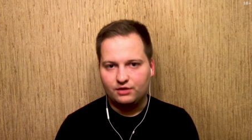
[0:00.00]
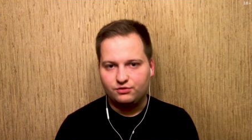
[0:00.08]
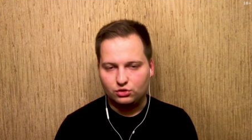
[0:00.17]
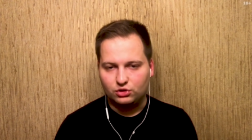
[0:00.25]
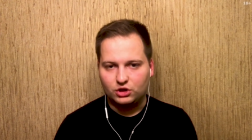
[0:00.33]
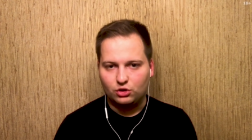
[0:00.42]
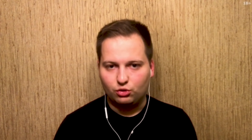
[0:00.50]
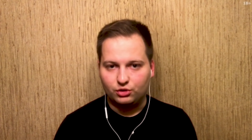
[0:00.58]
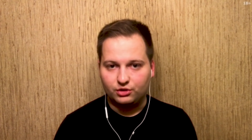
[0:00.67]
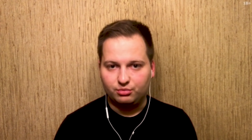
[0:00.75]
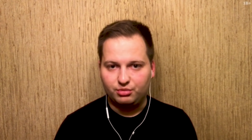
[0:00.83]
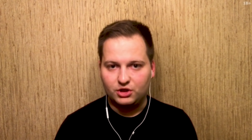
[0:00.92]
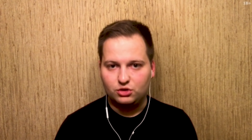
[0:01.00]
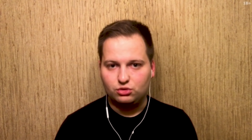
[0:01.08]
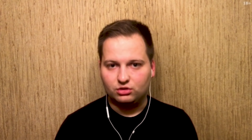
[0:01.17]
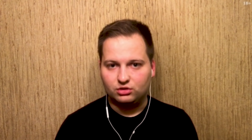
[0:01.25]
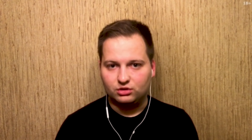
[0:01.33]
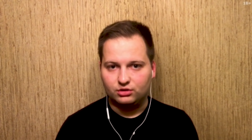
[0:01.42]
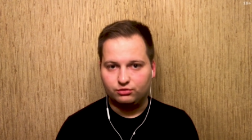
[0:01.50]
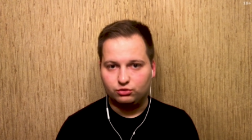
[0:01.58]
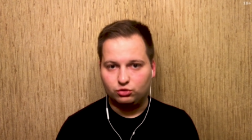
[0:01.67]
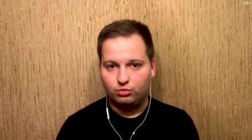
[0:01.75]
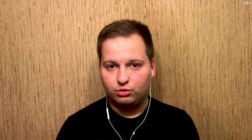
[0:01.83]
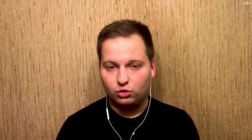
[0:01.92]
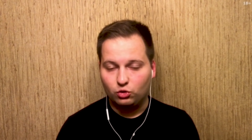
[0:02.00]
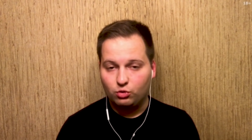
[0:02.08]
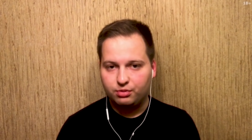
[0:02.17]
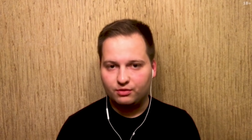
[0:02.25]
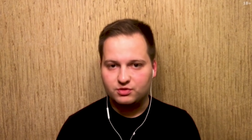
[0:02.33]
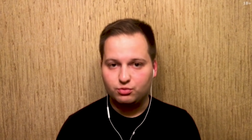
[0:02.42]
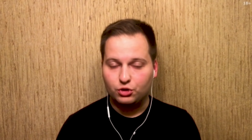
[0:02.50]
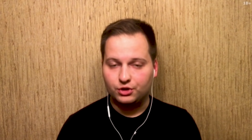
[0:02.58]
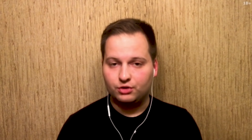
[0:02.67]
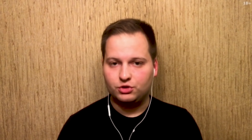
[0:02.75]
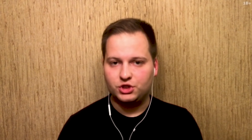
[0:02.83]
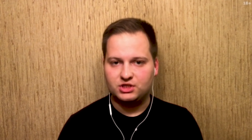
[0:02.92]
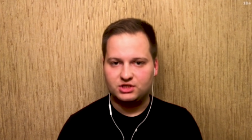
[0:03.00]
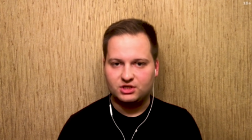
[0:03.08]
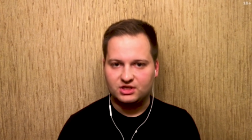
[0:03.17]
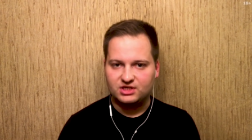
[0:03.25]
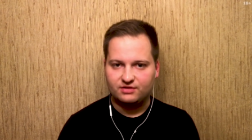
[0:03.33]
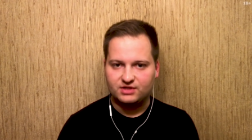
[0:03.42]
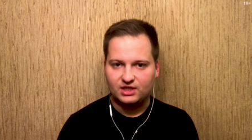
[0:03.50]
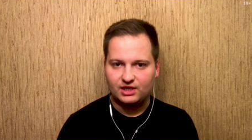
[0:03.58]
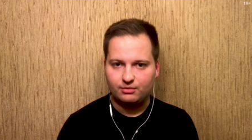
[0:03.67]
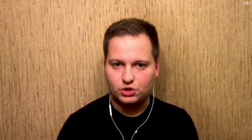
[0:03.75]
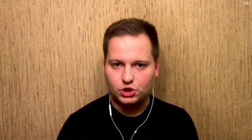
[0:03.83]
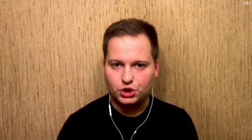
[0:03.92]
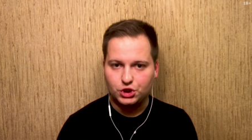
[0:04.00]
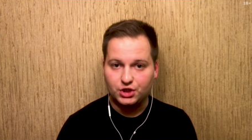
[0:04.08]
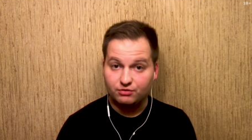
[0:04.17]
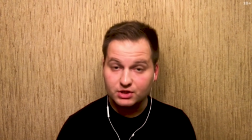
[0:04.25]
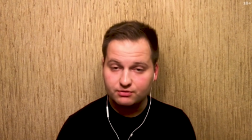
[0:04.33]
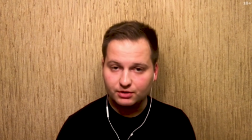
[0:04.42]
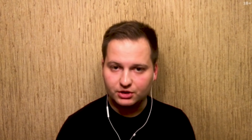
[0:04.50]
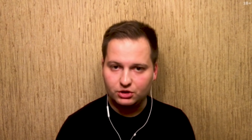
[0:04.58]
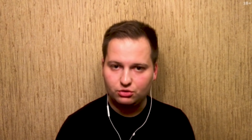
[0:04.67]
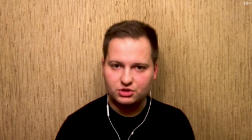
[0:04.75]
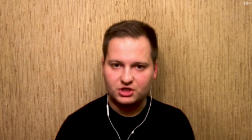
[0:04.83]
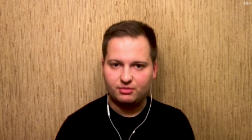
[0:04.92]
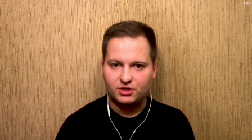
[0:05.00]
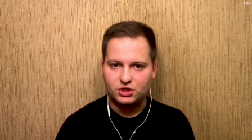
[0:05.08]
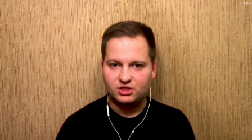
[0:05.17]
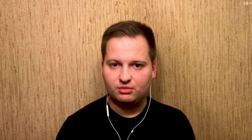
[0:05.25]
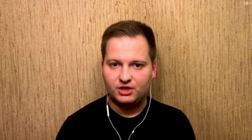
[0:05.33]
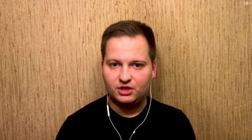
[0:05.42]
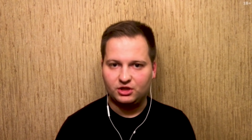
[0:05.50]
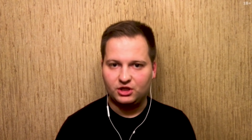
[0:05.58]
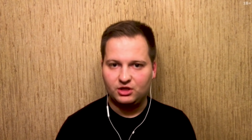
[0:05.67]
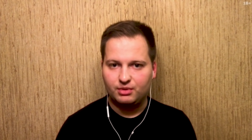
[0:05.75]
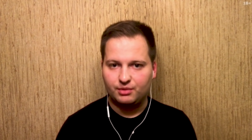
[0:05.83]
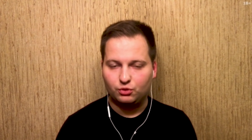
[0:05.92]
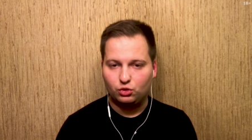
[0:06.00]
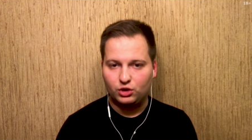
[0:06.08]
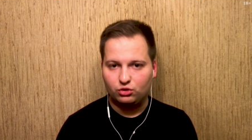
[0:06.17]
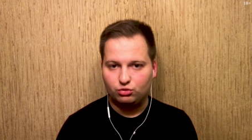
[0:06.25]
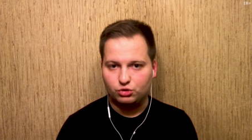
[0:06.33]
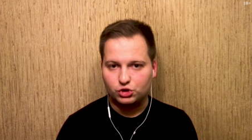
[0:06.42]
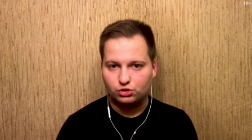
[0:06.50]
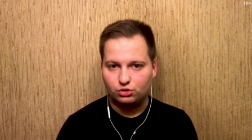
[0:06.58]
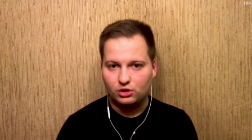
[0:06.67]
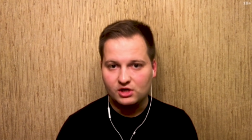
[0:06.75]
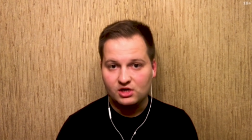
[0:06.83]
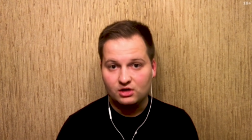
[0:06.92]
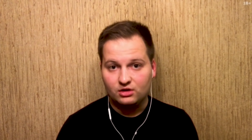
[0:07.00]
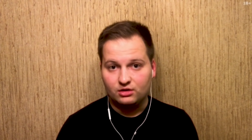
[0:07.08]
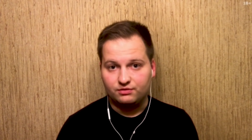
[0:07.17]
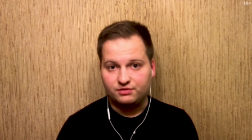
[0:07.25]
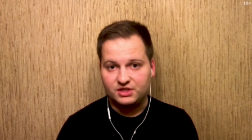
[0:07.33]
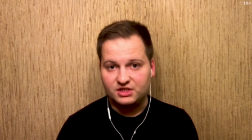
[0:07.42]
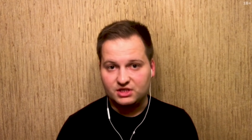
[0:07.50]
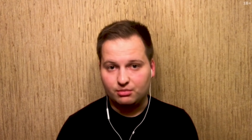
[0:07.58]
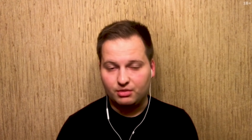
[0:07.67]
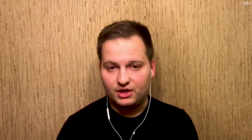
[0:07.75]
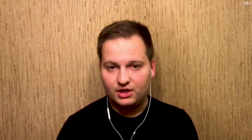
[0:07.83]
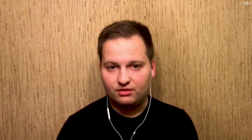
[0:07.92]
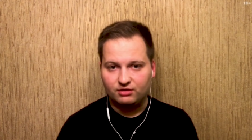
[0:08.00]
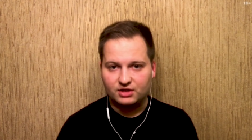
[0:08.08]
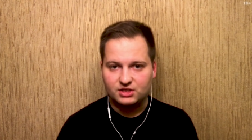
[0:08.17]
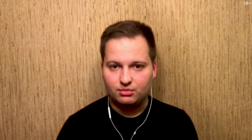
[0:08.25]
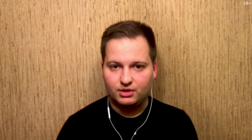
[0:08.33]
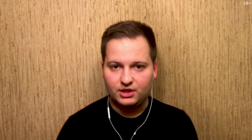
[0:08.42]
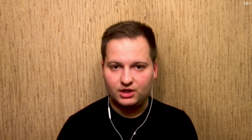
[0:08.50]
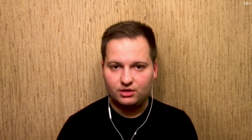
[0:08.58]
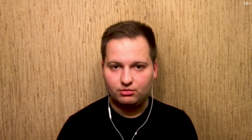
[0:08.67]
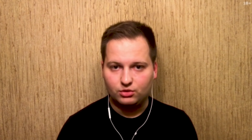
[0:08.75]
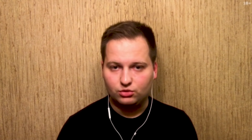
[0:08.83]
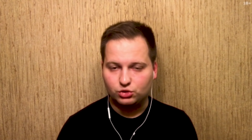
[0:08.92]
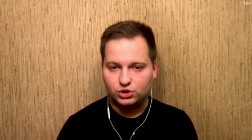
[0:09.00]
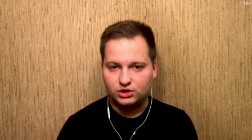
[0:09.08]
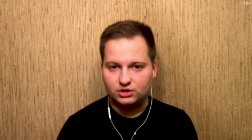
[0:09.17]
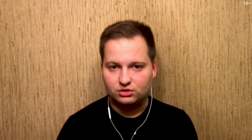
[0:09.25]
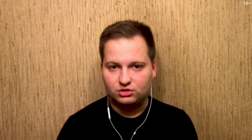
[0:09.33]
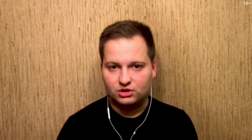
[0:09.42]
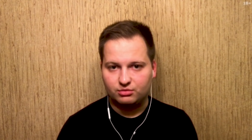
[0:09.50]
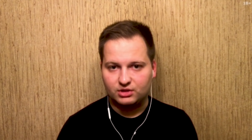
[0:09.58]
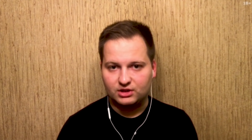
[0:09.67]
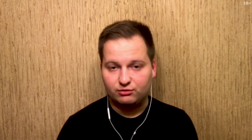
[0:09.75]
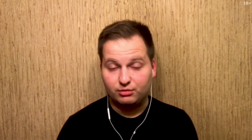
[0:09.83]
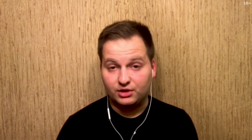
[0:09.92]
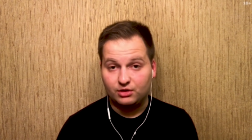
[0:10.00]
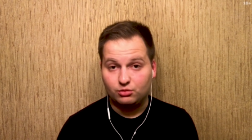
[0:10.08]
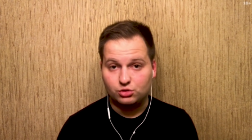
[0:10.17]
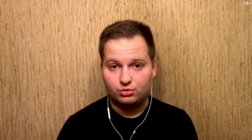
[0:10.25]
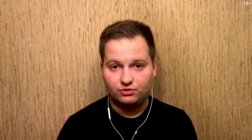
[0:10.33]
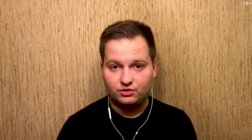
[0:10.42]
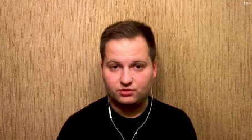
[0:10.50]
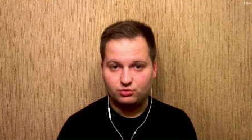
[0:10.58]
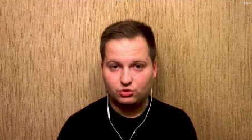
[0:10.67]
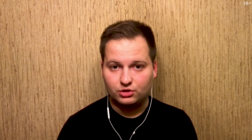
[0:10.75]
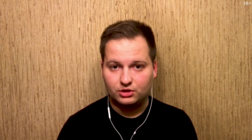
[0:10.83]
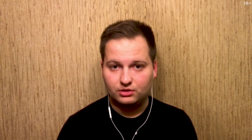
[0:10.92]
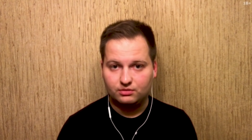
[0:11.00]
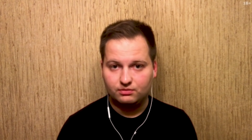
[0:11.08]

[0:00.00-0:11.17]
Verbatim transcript: все-таки он перейдет в топ-клуб. В сборную его сейчас Станислав Саламович не вызвал на июньский матч с Сан-Мариной и Кипром, но я думаю, что в сентябре, в октябре мы уже Сутармина вполне можем увидеть в сборной.